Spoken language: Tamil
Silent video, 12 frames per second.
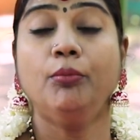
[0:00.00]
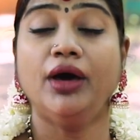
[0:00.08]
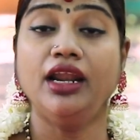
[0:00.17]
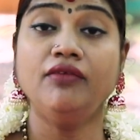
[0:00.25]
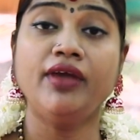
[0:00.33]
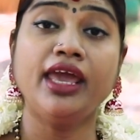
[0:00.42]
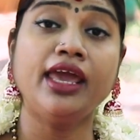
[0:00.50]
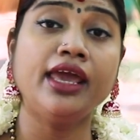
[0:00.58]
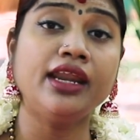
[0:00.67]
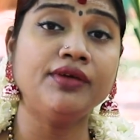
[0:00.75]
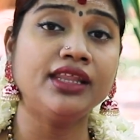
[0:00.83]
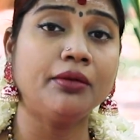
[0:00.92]

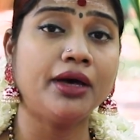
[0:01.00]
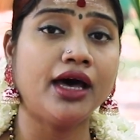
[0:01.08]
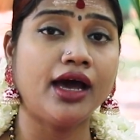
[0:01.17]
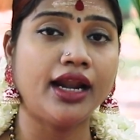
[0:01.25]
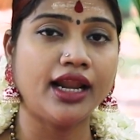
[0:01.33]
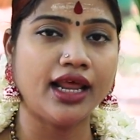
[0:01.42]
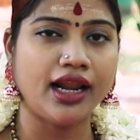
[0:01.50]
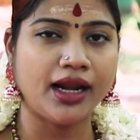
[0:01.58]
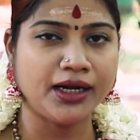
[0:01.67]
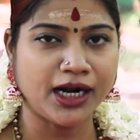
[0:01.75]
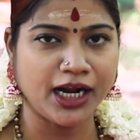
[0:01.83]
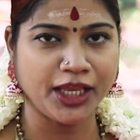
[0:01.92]
பல்வேறு விதமான
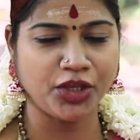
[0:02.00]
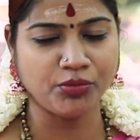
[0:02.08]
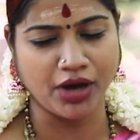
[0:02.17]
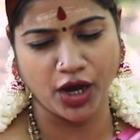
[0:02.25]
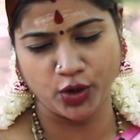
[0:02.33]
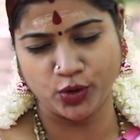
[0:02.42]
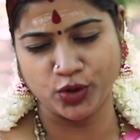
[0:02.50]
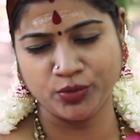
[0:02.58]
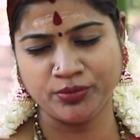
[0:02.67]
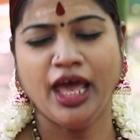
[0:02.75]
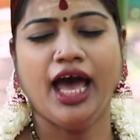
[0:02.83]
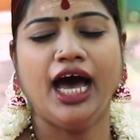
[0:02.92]
நலன்களையும்
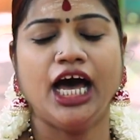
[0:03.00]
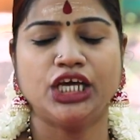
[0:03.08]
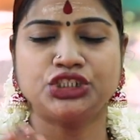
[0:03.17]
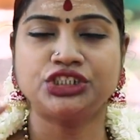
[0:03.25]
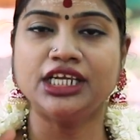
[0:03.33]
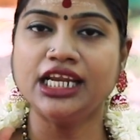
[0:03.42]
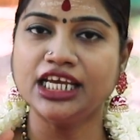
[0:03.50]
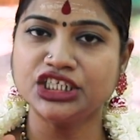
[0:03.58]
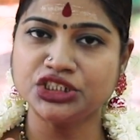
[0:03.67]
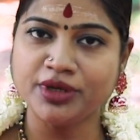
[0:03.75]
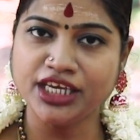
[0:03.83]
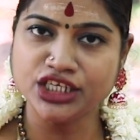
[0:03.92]
அருளும்
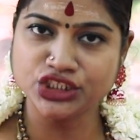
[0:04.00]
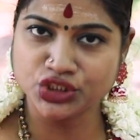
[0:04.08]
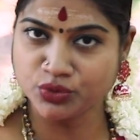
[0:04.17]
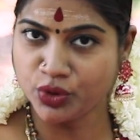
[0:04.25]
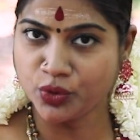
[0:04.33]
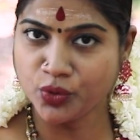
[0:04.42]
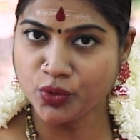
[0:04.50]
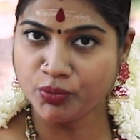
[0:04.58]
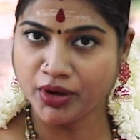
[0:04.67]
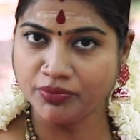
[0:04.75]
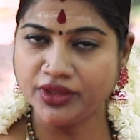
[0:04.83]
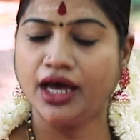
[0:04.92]
அஷ்டலக்ஷ்மியின்
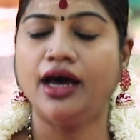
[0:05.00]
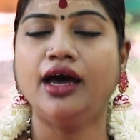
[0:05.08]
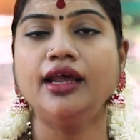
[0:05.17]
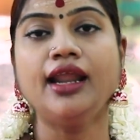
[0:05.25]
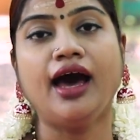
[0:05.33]
ஸ்வரூபம்தான்